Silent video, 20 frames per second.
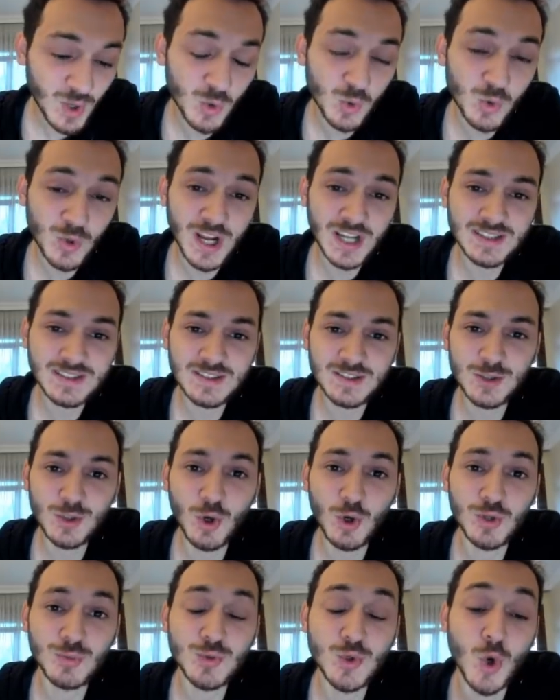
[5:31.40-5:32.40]
uğrattığını
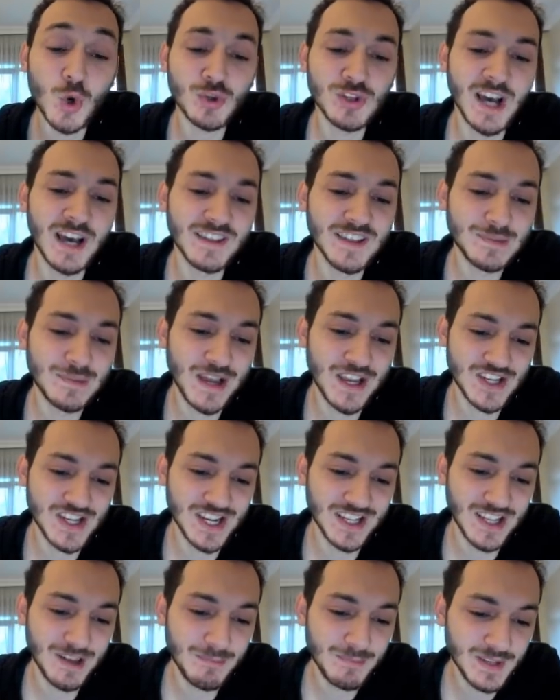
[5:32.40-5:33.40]
gördüm. Çok nadir
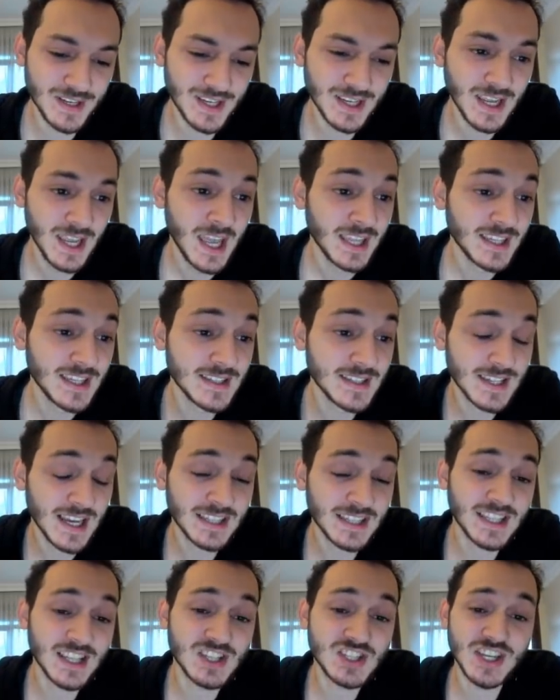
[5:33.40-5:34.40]
maçlardan biri. Ki
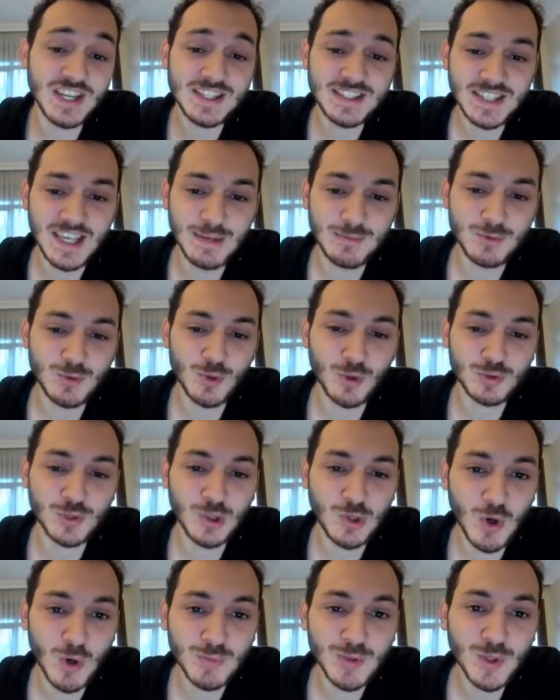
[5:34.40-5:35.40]
zaten
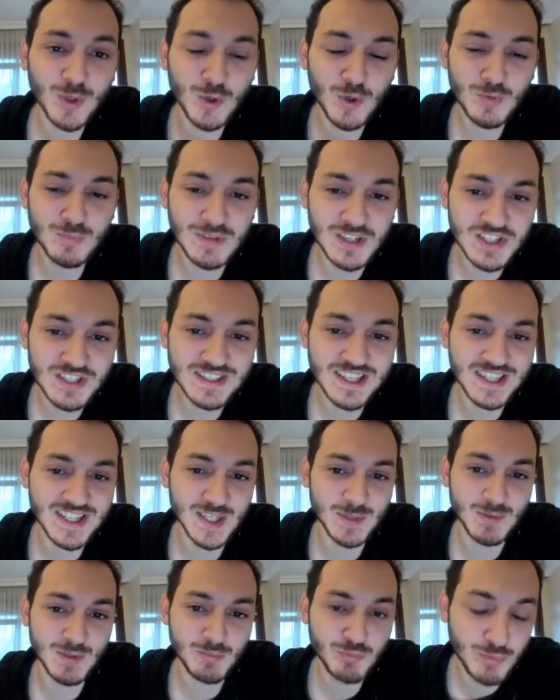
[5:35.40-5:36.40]
chessgames.com'da günün maçı
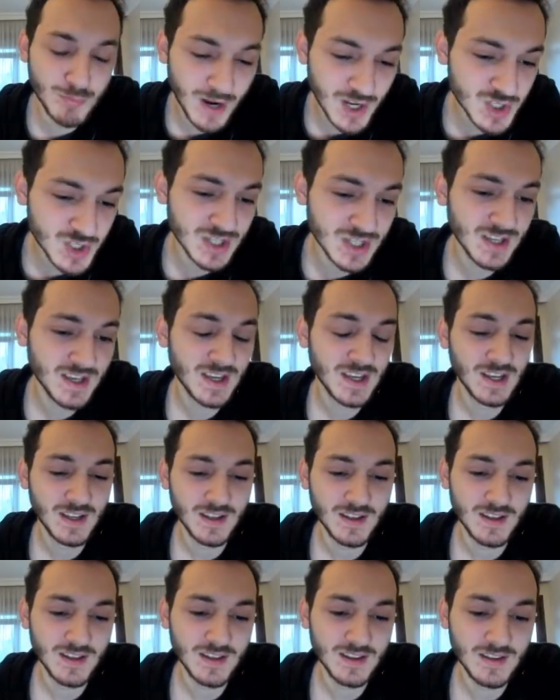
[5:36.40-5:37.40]
seçilmiş bu maç.
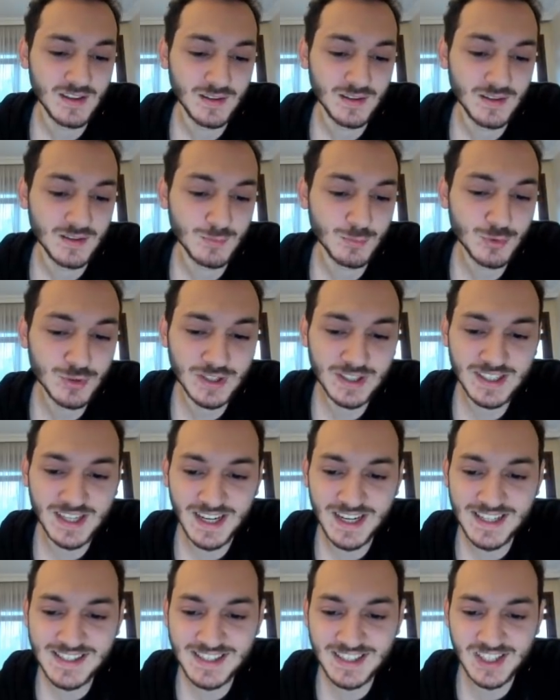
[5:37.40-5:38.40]
E, buradaki
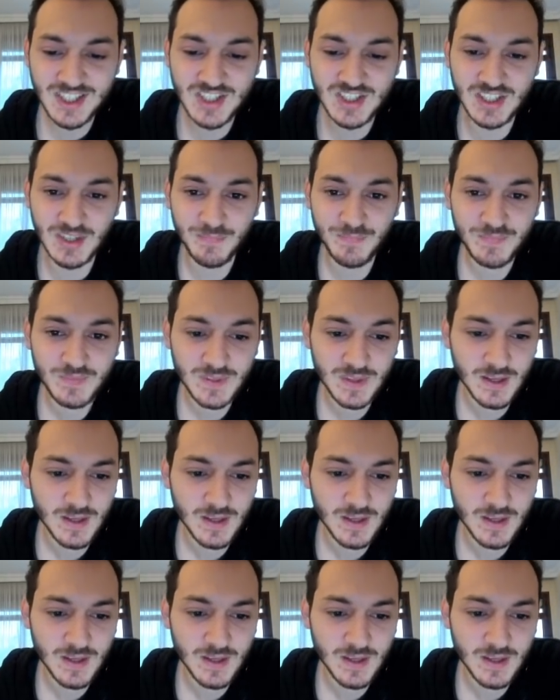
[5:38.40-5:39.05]
kale sıkıştı.